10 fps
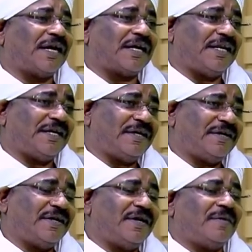الداخلية
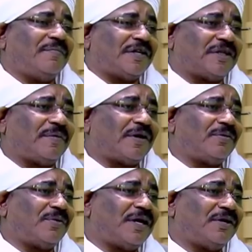باعتبار
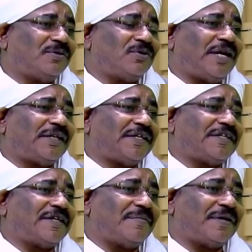أنه كان جزء لا
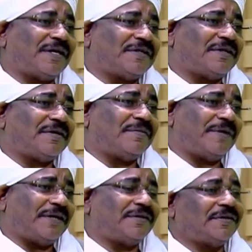يتجزأ من هذا
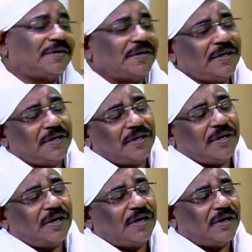البلد نعم.
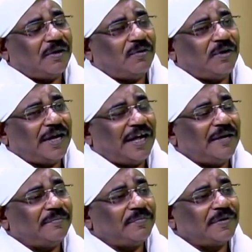
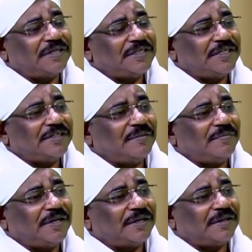ويعلم كثير جدا
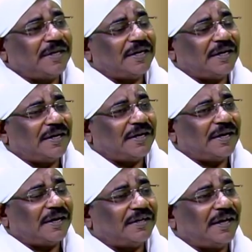من
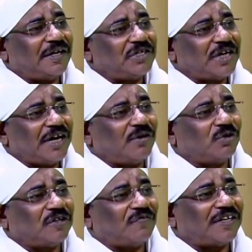القضايا الشائكة
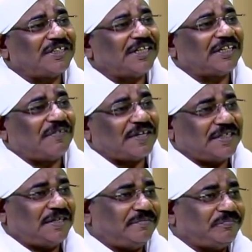والتفاصيل
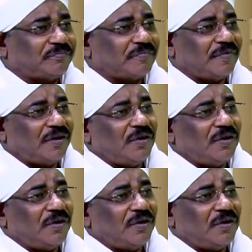التفاصيل نعم.